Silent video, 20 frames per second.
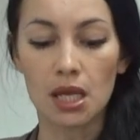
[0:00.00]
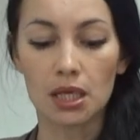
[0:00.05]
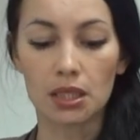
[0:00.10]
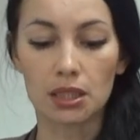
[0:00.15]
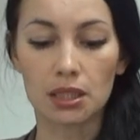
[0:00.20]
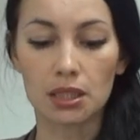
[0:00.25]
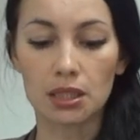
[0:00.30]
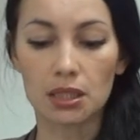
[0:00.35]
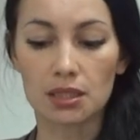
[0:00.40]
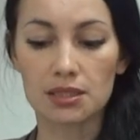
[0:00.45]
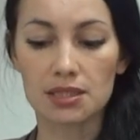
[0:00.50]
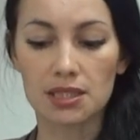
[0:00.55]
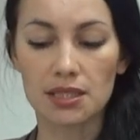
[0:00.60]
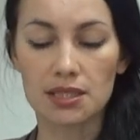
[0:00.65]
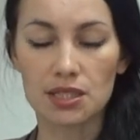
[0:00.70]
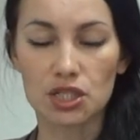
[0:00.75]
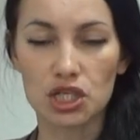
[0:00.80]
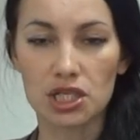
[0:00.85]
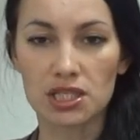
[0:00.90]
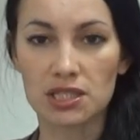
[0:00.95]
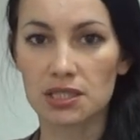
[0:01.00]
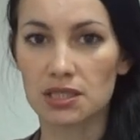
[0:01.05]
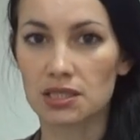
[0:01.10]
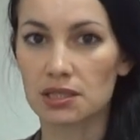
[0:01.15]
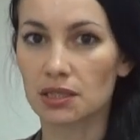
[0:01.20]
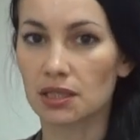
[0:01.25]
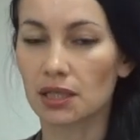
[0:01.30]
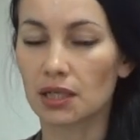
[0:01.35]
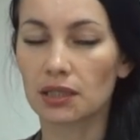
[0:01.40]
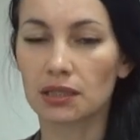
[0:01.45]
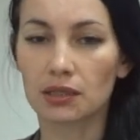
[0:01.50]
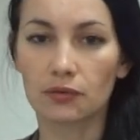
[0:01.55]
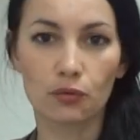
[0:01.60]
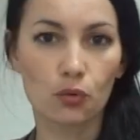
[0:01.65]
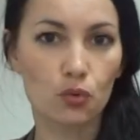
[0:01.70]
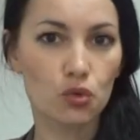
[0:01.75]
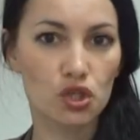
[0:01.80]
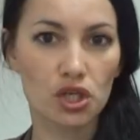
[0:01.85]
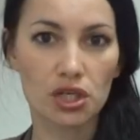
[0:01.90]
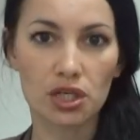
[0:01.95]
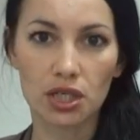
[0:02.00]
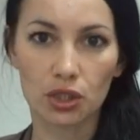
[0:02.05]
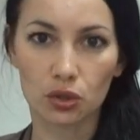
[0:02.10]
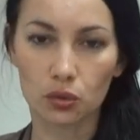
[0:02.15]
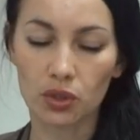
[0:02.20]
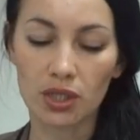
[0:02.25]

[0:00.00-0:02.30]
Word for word: И, кстати, сейчас э, этого уже нет.